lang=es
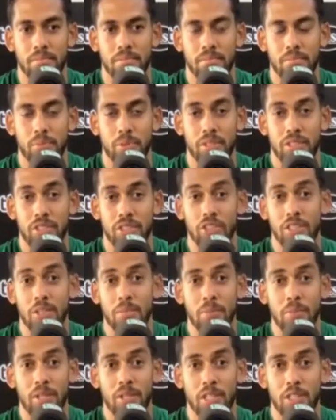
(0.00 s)
Pues yo te
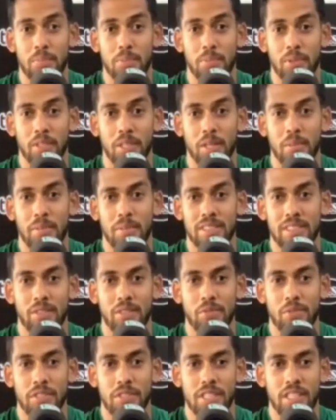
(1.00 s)
puedo responder más que
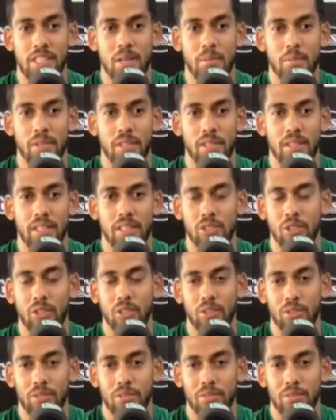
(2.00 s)
físicamente
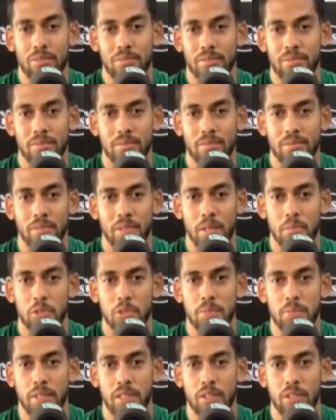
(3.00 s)
todo hemos
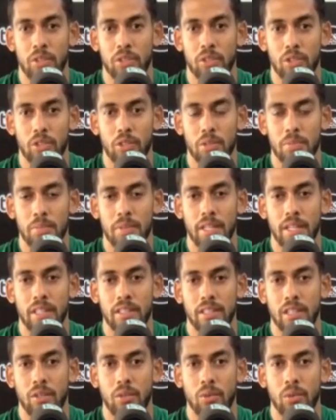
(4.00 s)
perdido todo.
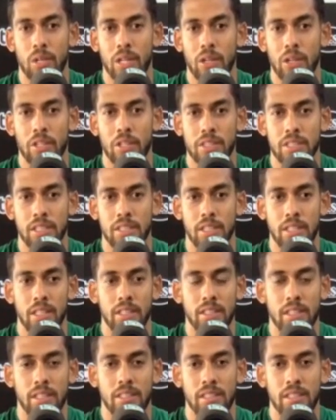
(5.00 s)
Imagínate los jugadores que tienen
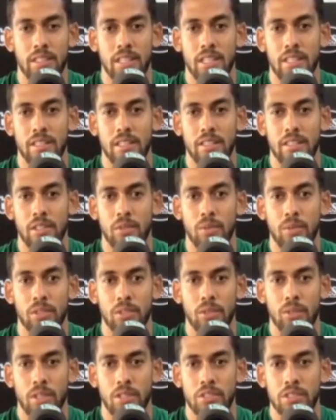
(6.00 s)
33 y
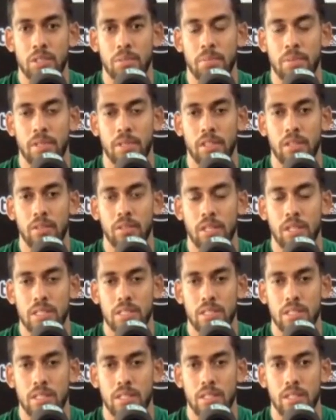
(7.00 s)
34 años que perdieron
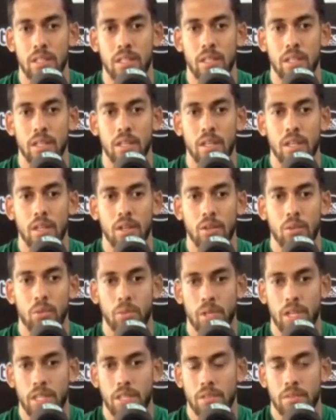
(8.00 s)
casi un
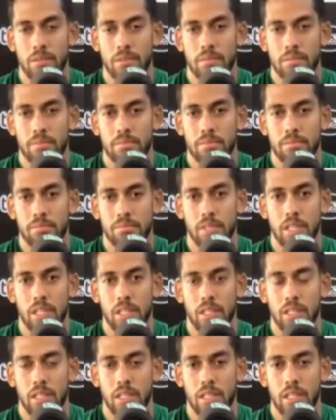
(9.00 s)
año
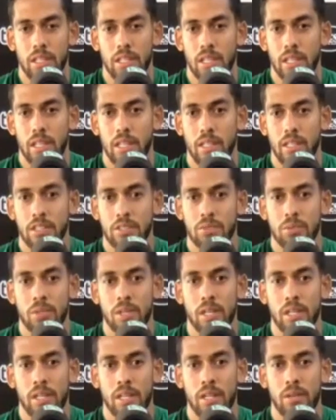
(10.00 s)
de, su
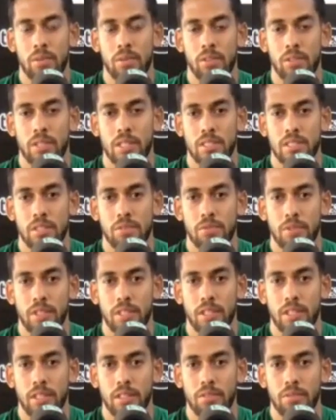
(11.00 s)
carrera cuando ya está
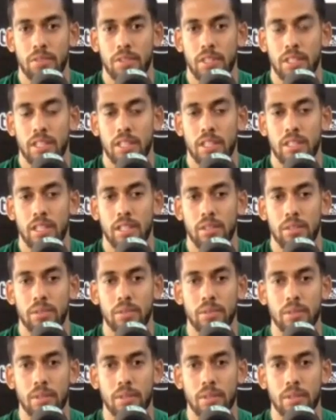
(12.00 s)
fini, finiquitando.